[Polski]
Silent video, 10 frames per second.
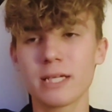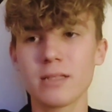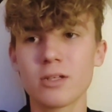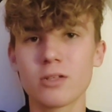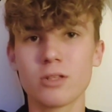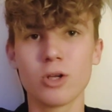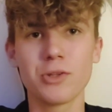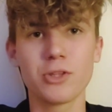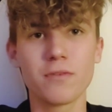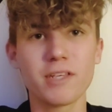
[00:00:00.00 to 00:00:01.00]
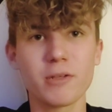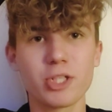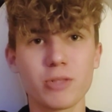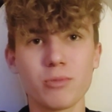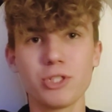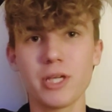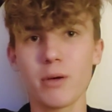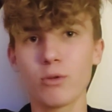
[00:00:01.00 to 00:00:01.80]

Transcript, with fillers: kiedy to Lloyd dowiedział się, że musi je